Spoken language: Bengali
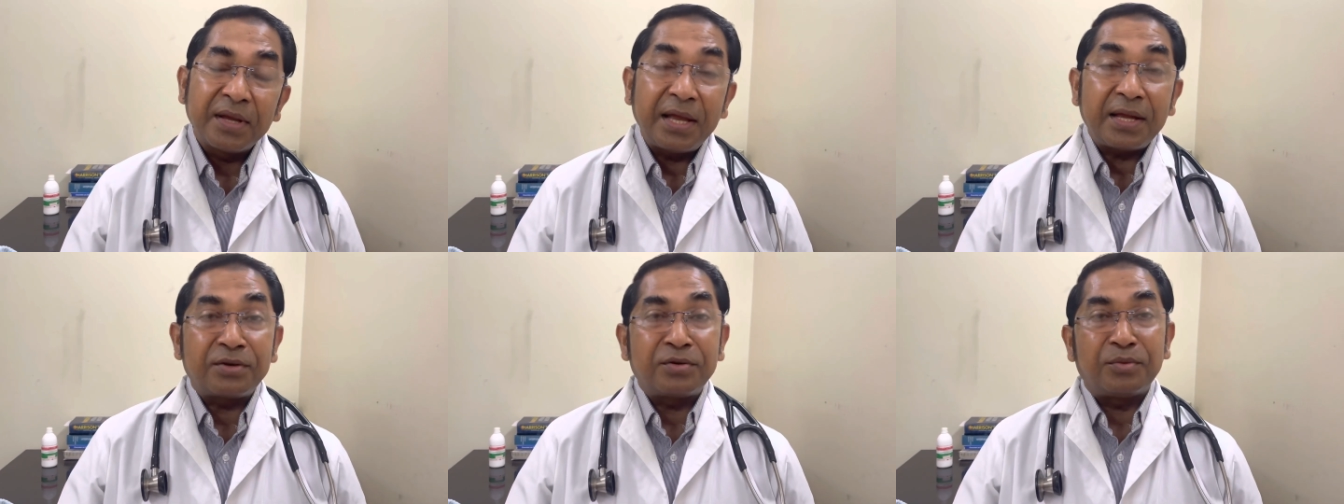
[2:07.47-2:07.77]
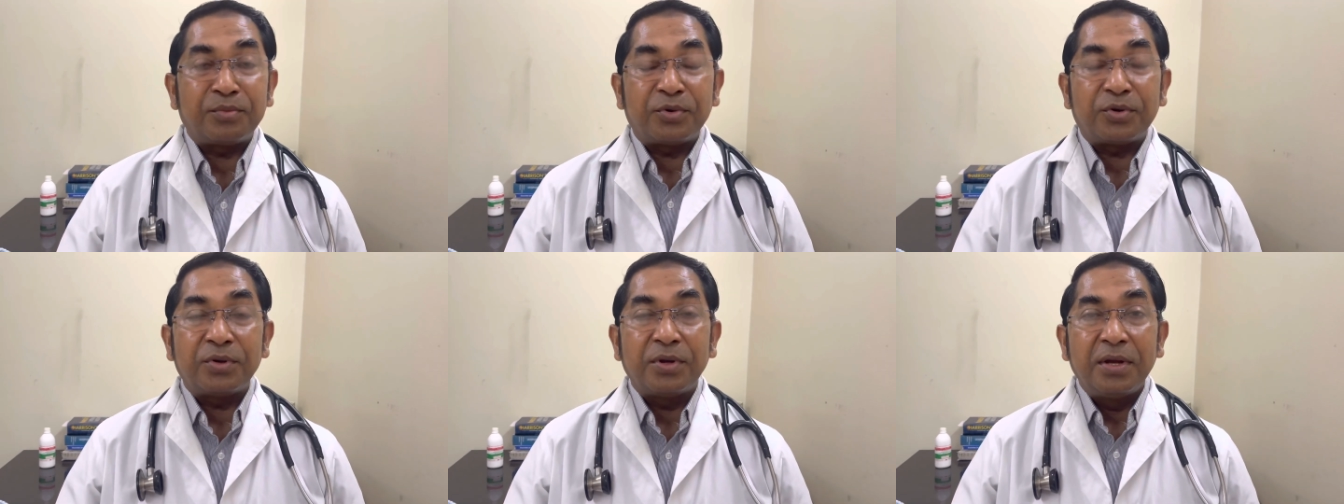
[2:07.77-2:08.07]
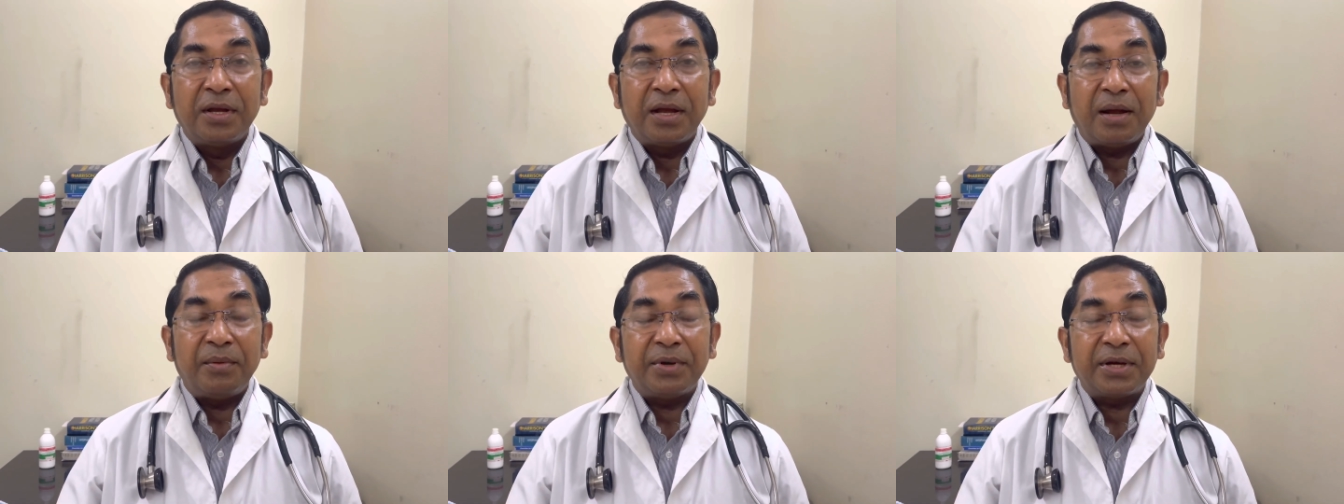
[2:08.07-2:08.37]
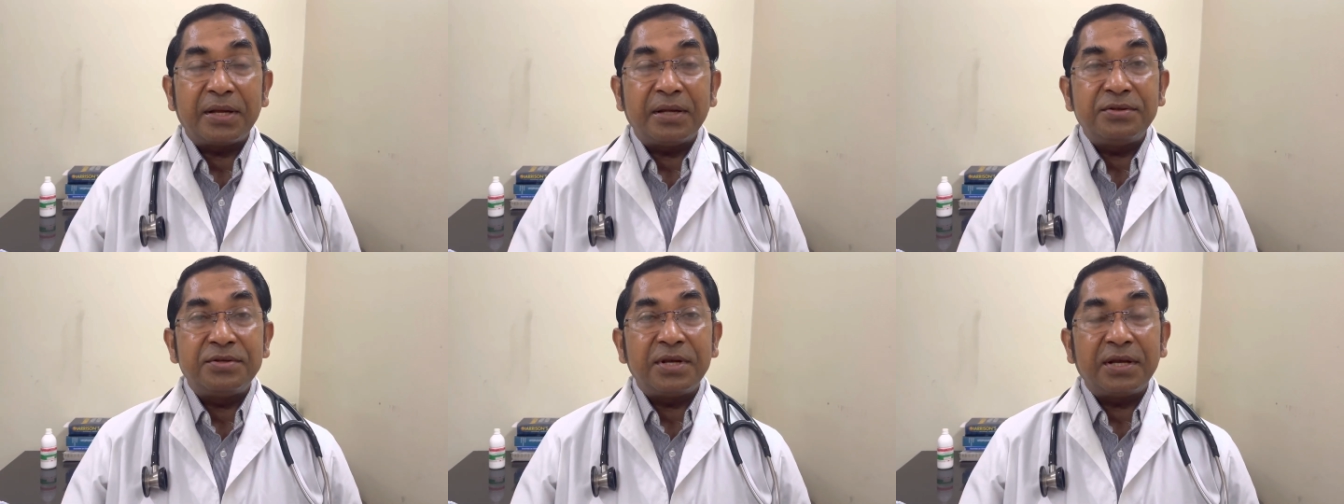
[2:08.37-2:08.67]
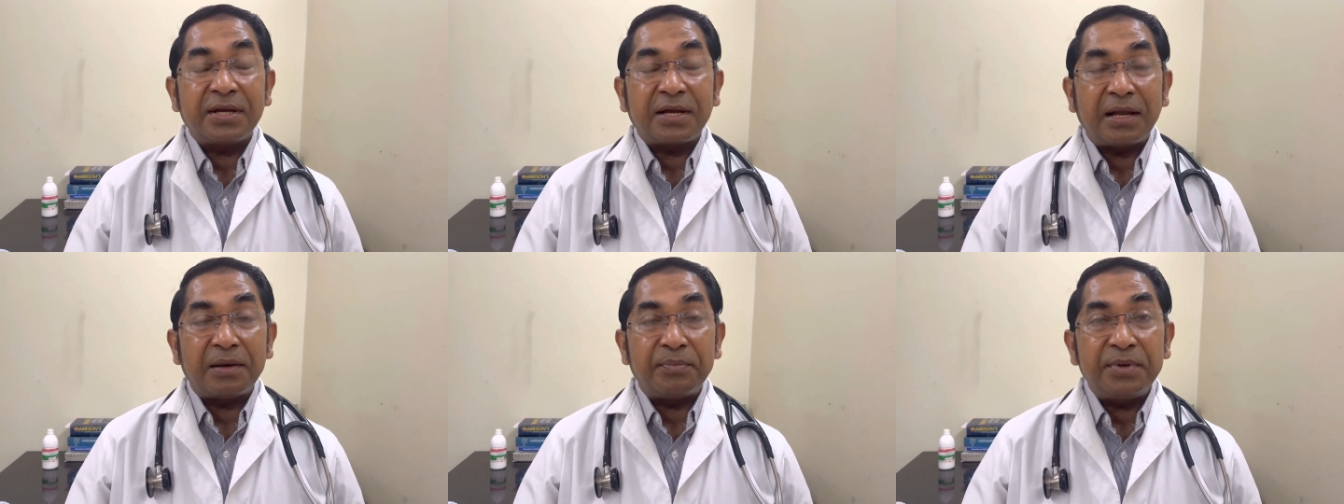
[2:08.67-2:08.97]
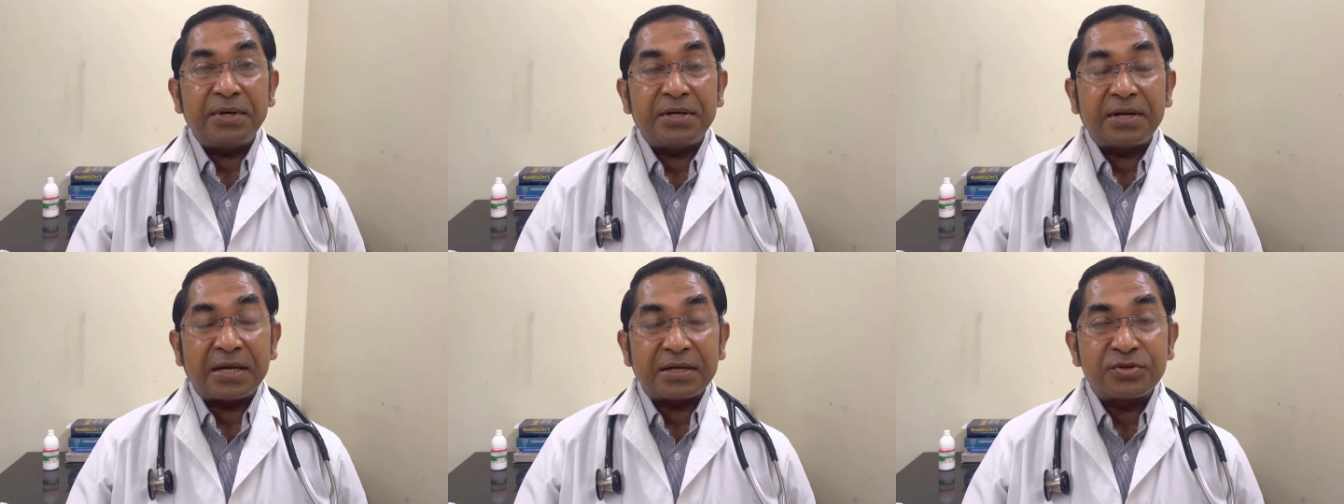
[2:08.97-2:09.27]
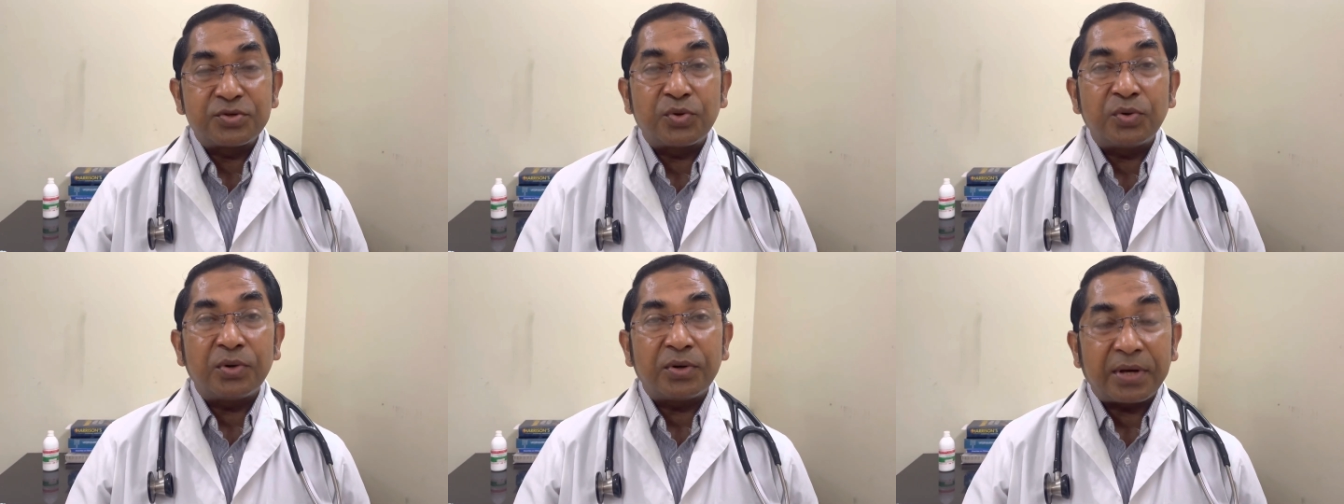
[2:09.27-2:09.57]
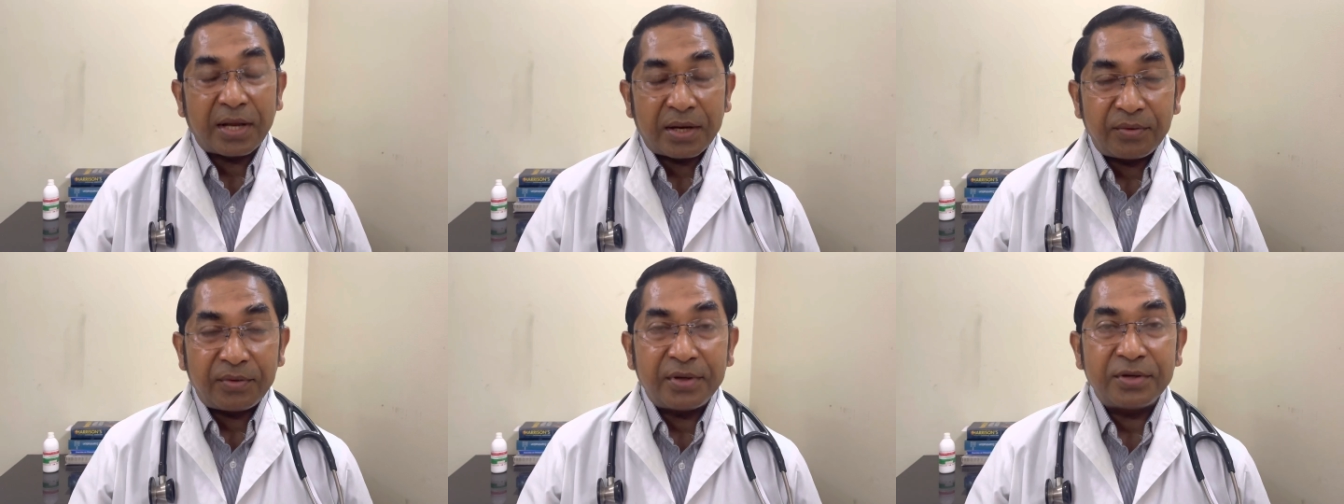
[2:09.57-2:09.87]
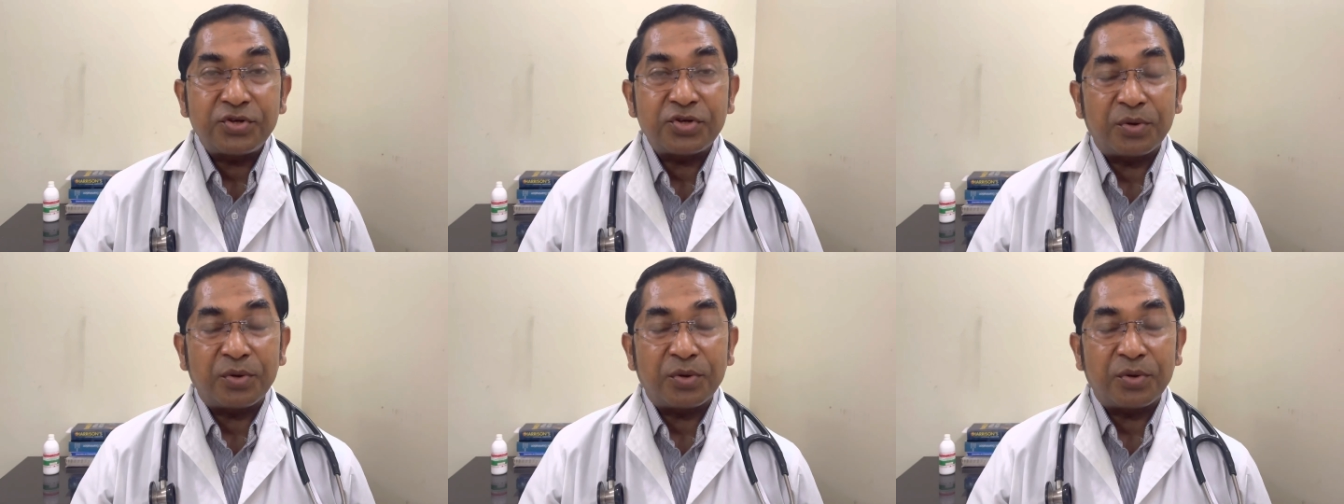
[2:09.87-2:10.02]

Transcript: এক নম্বর আমাকে যে কাল্পিক ড্রাগসগুলোর কারণে